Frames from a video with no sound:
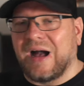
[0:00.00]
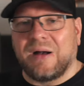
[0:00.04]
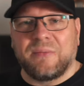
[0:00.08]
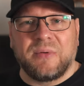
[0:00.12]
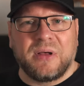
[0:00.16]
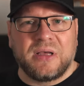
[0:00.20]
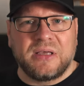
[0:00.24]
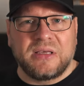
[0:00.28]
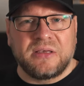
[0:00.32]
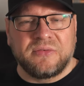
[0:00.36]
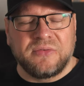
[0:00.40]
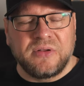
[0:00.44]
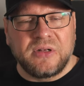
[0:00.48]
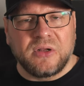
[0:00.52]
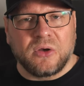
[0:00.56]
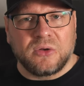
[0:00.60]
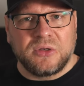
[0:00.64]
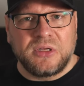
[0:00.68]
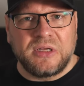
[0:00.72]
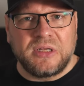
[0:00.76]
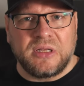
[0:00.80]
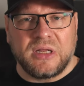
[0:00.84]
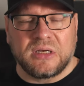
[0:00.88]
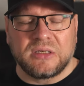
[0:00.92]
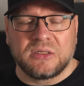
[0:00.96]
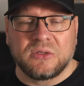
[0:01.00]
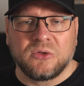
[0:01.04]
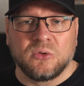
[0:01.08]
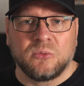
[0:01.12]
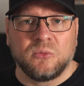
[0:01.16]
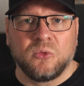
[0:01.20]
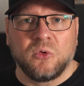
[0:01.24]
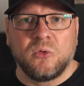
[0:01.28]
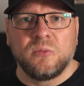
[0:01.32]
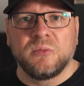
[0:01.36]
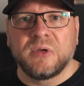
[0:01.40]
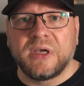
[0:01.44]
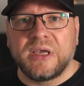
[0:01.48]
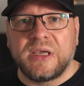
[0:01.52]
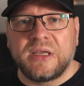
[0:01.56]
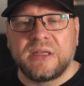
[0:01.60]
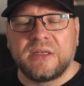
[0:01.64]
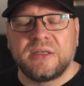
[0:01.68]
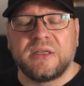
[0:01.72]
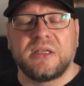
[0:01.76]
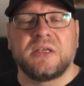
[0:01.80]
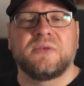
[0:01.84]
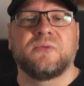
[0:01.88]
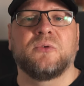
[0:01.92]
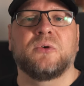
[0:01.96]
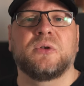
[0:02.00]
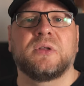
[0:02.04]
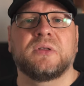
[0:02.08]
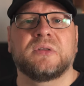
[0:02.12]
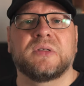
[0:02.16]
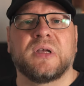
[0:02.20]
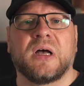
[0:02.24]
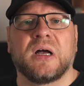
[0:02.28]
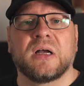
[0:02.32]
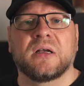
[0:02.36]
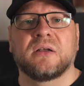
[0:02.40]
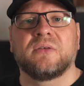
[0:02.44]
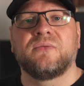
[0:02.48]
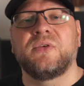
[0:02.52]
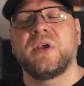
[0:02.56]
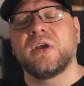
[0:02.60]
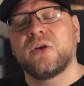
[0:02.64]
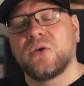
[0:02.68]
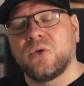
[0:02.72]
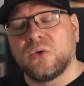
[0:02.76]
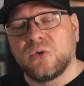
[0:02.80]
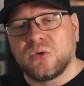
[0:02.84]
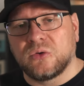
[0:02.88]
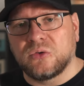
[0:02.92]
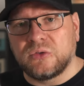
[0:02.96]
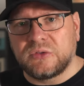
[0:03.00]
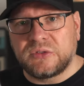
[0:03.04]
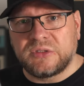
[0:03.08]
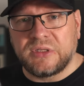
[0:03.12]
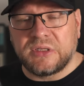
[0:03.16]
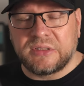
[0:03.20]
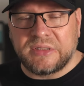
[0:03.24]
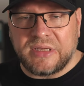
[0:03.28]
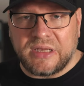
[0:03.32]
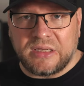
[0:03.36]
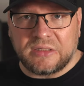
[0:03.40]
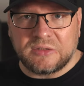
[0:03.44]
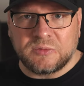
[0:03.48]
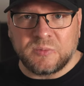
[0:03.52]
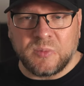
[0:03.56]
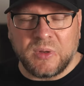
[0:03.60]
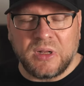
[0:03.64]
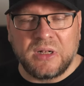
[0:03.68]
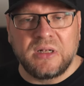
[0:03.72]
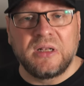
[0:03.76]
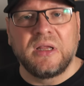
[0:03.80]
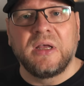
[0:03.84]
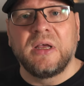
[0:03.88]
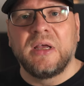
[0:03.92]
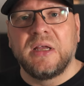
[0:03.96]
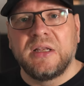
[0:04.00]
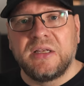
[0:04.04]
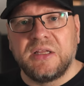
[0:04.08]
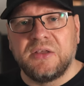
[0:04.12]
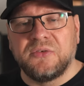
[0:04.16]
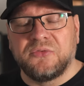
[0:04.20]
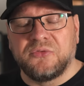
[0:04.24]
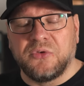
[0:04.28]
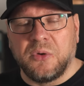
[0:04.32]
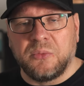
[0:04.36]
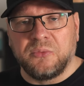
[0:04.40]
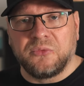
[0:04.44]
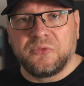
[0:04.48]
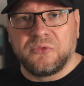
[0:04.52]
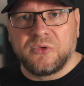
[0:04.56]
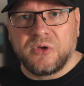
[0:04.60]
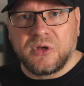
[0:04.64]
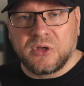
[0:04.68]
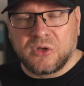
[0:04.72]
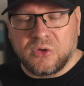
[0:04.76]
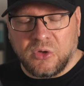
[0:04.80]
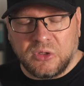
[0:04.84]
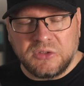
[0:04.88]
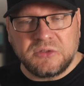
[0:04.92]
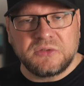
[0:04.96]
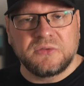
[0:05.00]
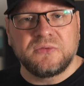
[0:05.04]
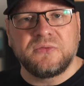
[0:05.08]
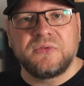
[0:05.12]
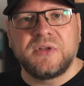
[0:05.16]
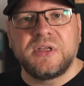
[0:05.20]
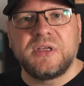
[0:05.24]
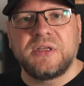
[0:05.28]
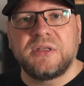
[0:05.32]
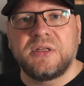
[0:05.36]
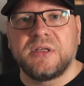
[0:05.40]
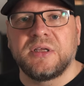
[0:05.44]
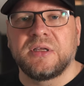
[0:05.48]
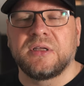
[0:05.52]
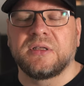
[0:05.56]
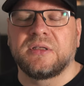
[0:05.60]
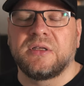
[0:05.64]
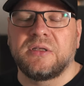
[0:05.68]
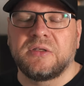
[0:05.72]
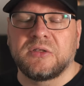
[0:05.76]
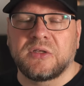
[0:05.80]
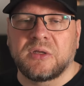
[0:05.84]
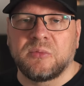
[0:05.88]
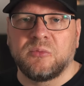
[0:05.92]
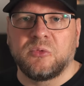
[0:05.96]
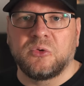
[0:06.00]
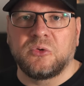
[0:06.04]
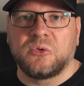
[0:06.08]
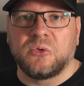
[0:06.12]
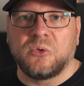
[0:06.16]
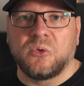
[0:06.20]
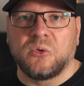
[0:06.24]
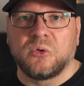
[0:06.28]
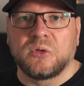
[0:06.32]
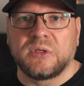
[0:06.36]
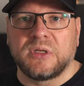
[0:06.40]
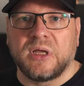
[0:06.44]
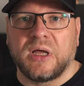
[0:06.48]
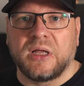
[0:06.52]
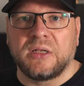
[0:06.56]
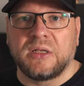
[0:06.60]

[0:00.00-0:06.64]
Aber ich will auch nicht lange drum rumreden. Ich würde sagen, wir gucken uns jetzt erstmal die fünf kostenpflichtigen Distributoren